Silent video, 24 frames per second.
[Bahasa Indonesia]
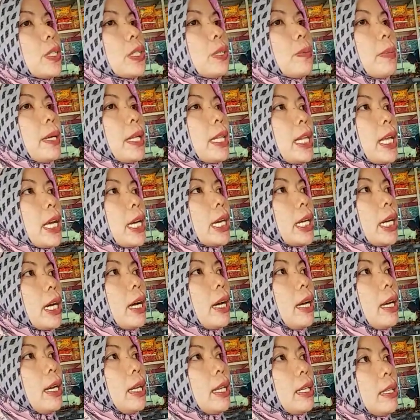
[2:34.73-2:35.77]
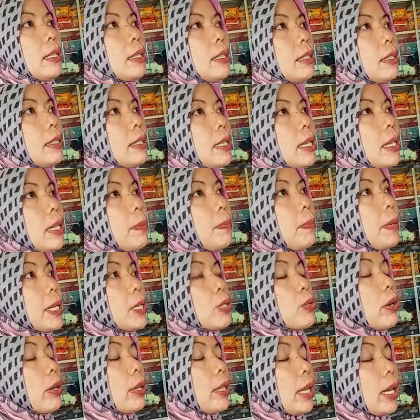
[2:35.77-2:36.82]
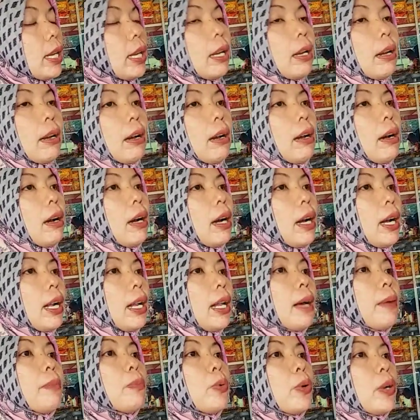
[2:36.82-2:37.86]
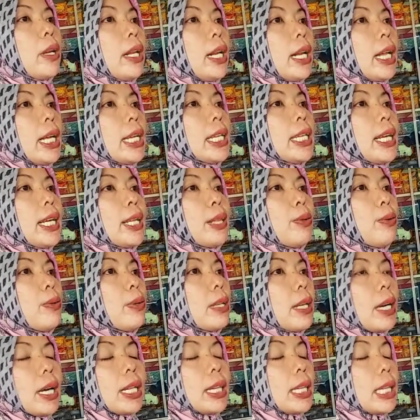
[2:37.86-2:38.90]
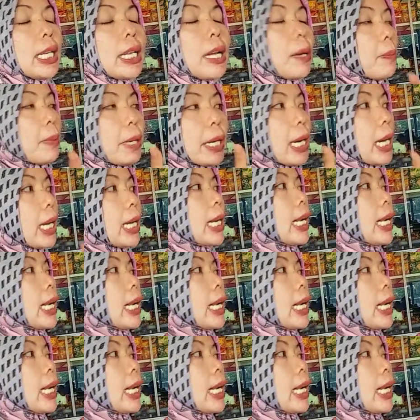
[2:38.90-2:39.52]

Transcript: sementara jadi besoknya alhamdulillah dia itu udah tidak berair